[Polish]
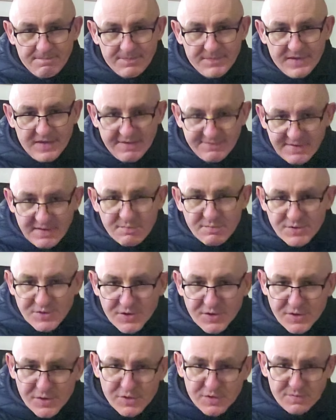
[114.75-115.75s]
Ja wiem,
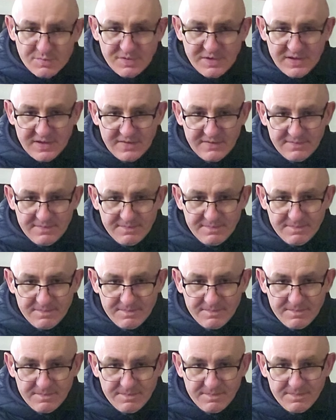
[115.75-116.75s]
co robię.
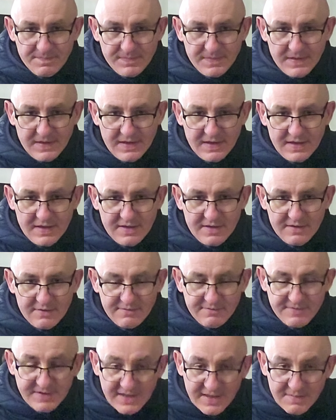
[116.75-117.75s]

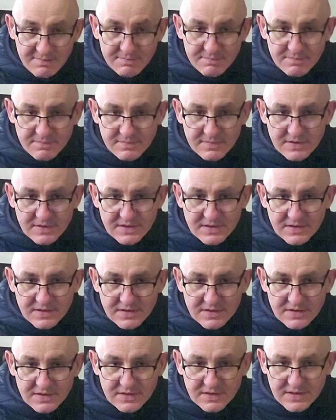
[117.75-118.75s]
Wiem,
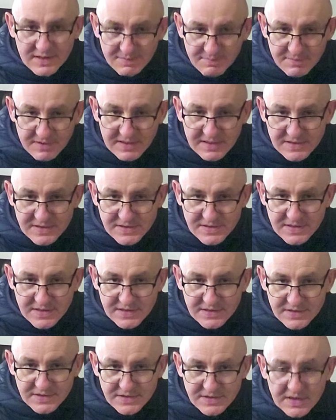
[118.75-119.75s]
kim
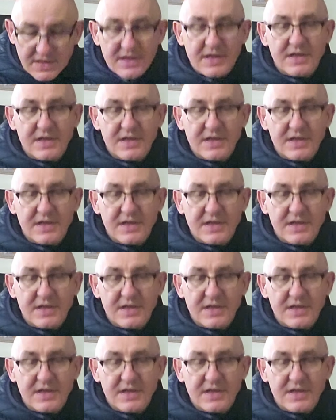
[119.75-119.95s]
jesteś.